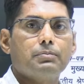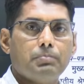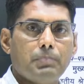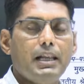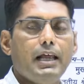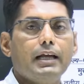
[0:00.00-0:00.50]

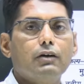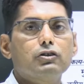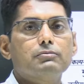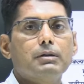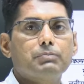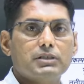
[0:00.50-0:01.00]
पद आएंगे
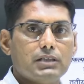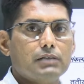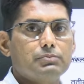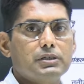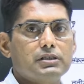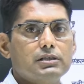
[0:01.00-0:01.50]
उनमें पचास
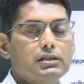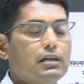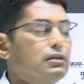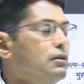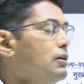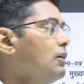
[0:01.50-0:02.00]
प्रतिशत
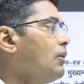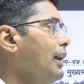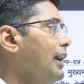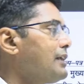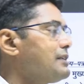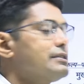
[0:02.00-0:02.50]

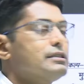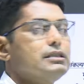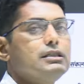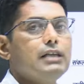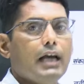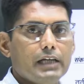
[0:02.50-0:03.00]
एस सी
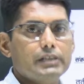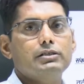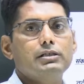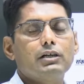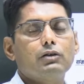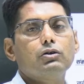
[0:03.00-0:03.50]
एस टी
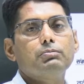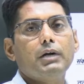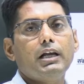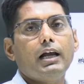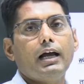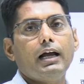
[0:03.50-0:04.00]
की कोई
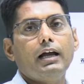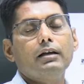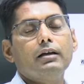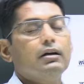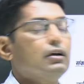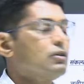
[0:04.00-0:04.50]
महिला है
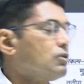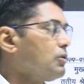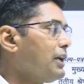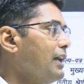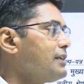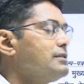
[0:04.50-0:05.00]
तो
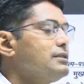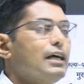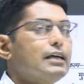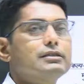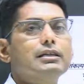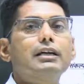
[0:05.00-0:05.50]
एस सी
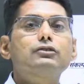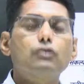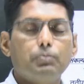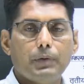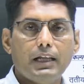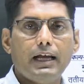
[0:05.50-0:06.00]
एस टी के जो
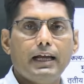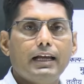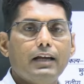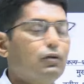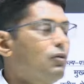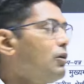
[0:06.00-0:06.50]
पद आएंगे
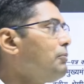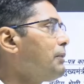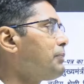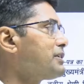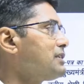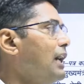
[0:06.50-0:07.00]
उनमें
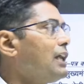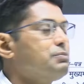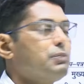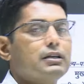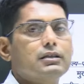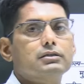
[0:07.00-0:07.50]
पचास
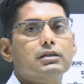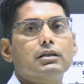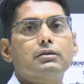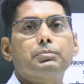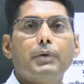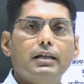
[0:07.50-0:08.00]

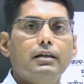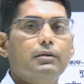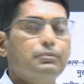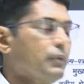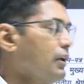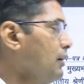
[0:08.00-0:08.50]
प्रतिशत पद
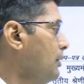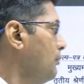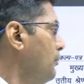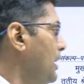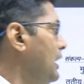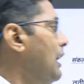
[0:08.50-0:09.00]

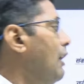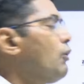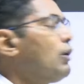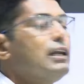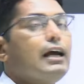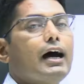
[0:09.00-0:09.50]
महिलाओं के
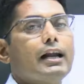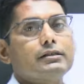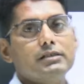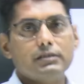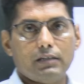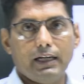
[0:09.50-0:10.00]
लिए
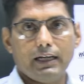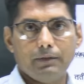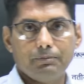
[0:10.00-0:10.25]
आरक्षित रहेंगे